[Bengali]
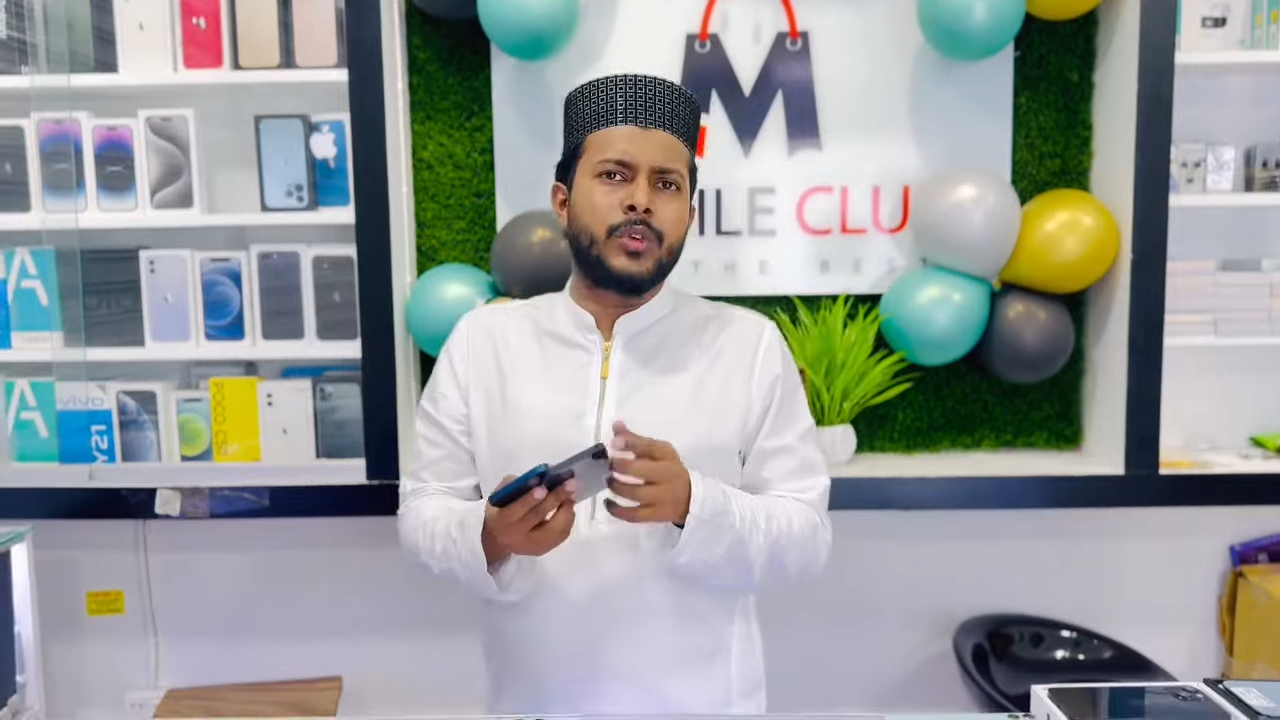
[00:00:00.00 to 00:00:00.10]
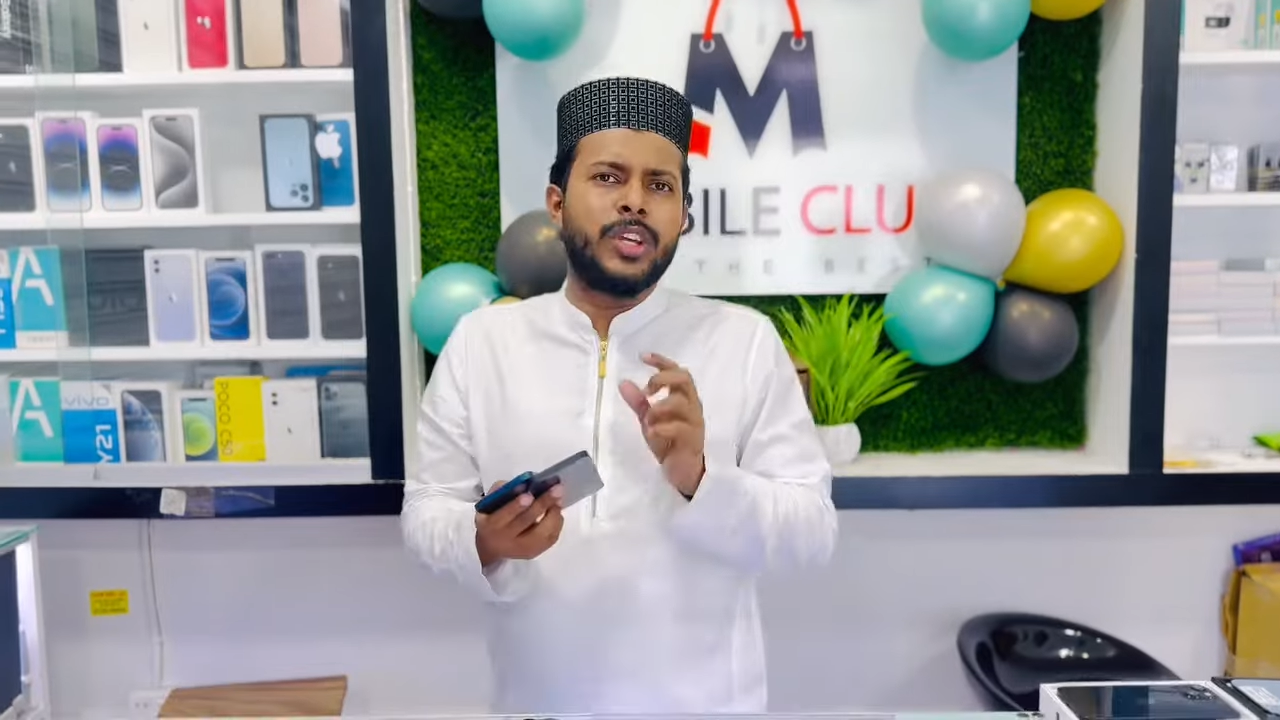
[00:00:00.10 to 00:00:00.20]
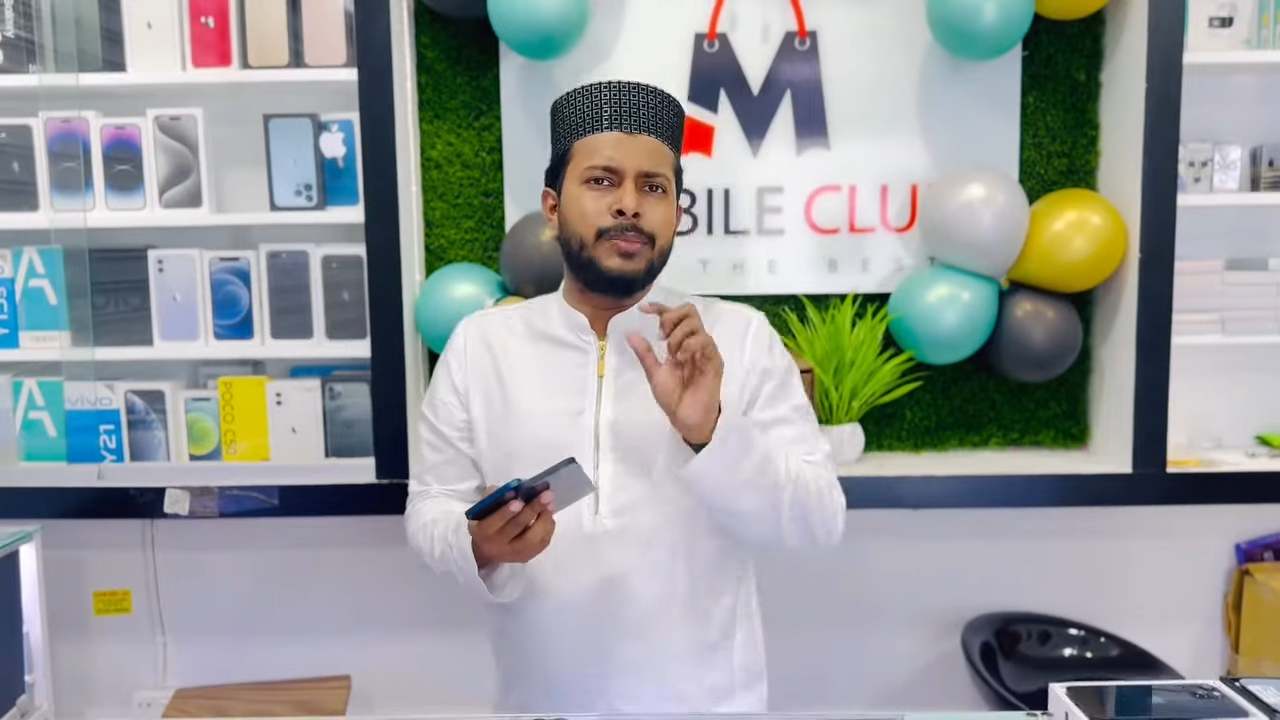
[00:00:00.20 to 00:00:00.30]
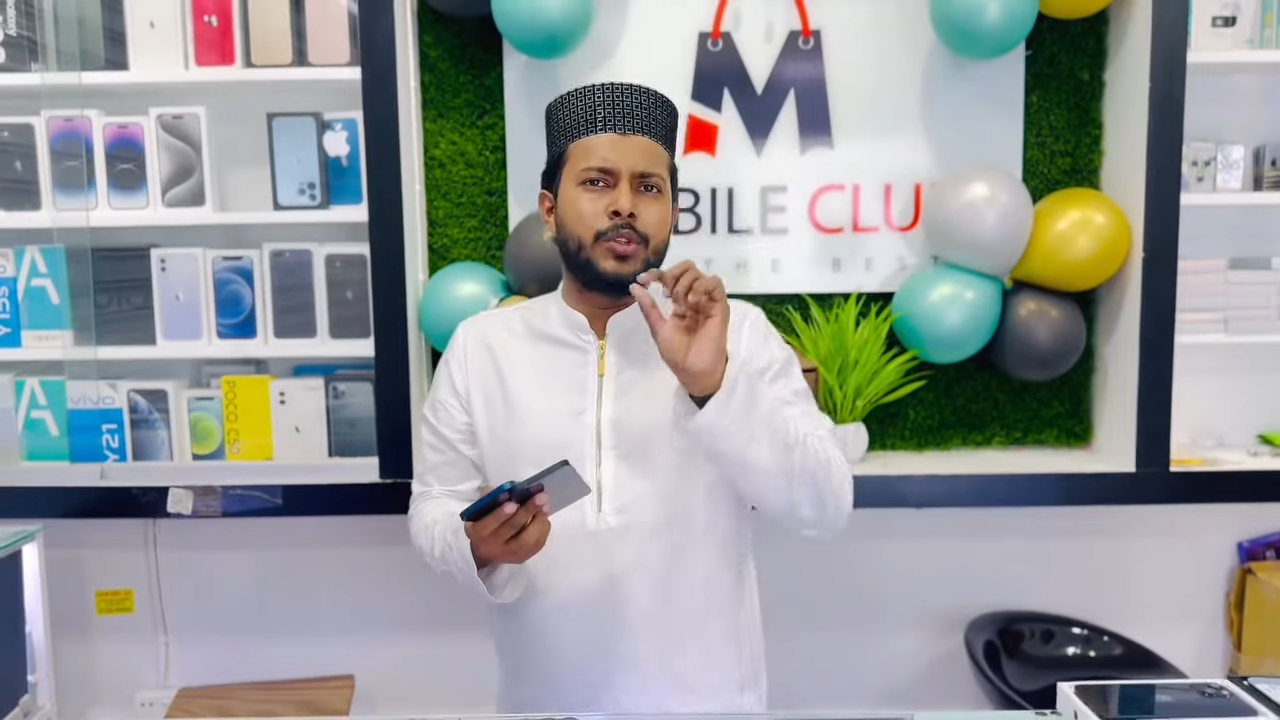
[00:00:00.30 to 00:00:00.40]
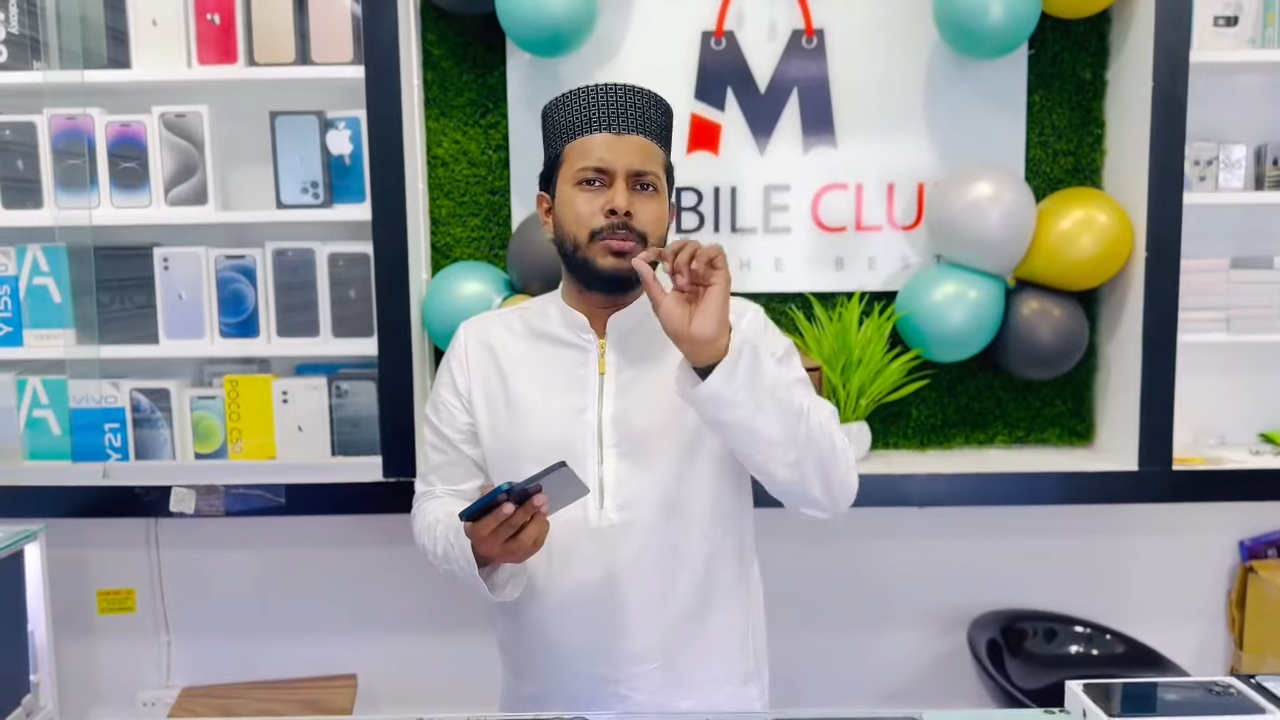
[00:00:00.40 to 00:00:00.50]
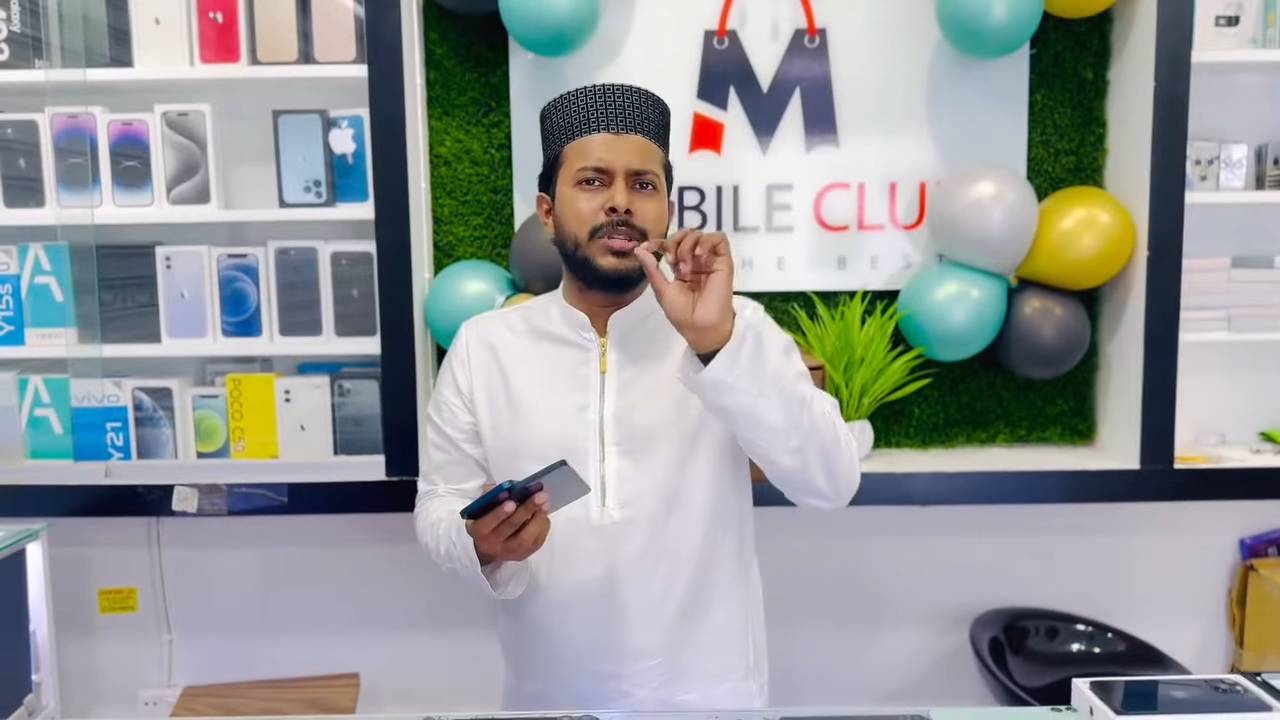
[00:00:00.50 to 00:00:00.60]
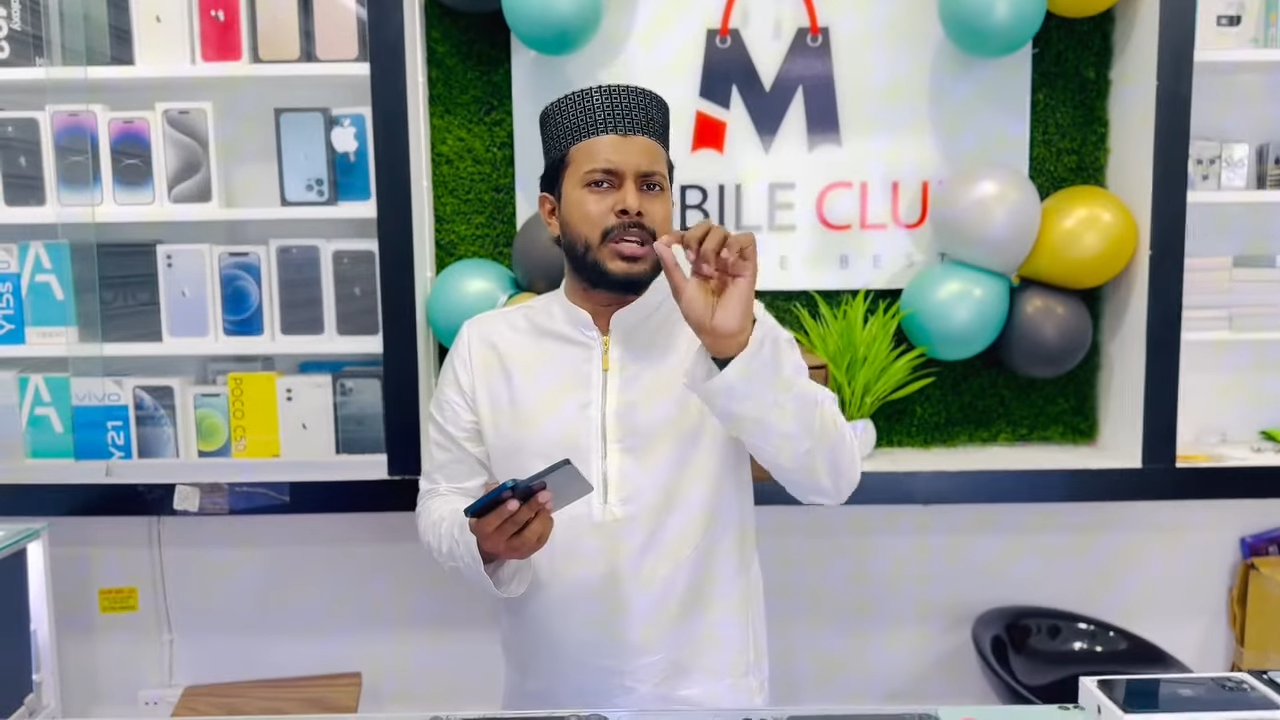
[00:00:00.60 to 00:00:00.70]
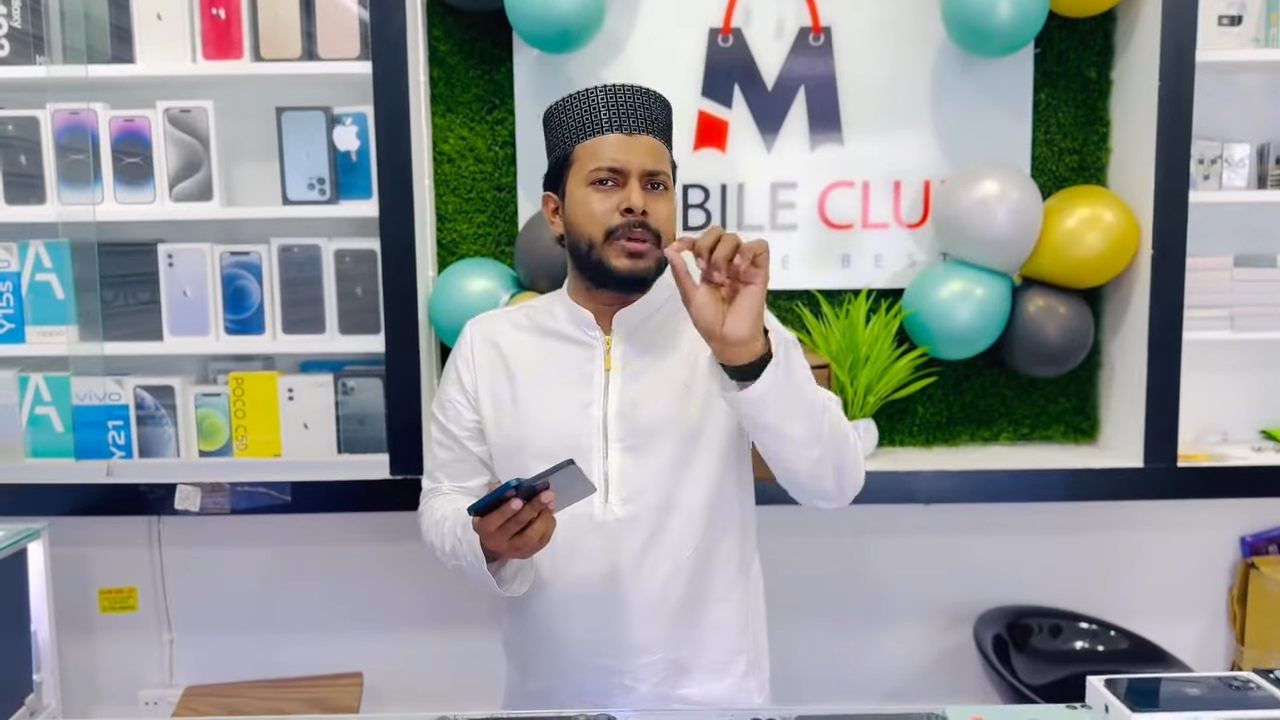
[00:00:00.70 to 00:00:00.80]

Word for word: টুয়েলভ যদি মিজান